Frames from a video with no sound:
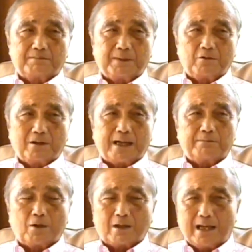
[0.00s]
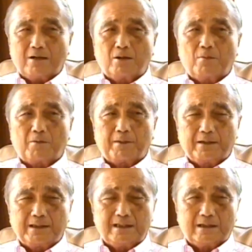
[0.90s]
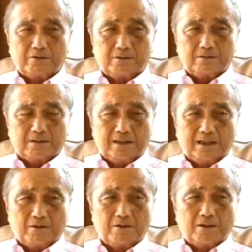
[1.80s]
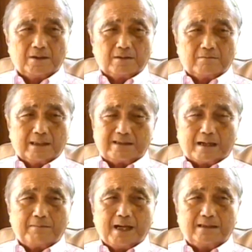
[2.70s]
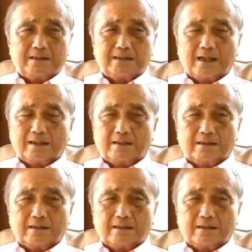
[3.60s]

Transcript: เป็นโอกาสเหมาะแล้วก็บอกไว้ด้วยที่เราไม่สามารถที่จะ